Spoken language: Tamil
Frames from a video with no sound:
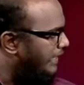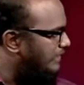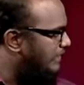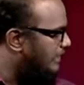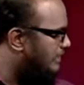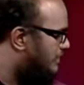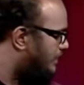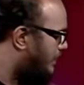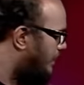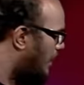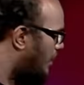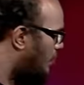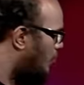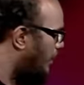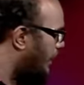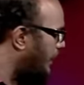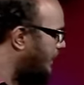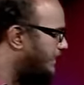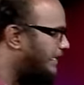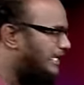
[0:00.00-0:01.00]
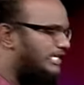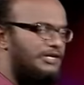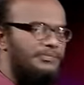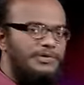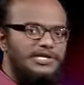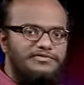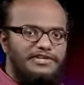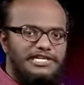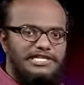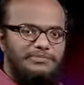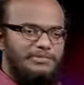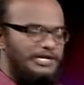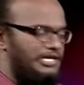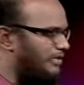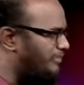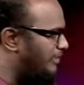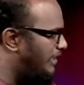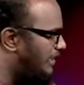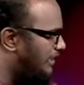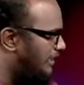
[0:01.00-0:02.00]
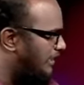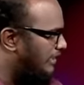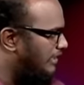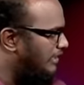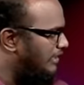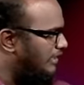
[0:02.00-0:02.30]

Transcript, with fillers: இந்த சீனாவோட இறக்குமதி விகிதம் இருக்குது பாருங்க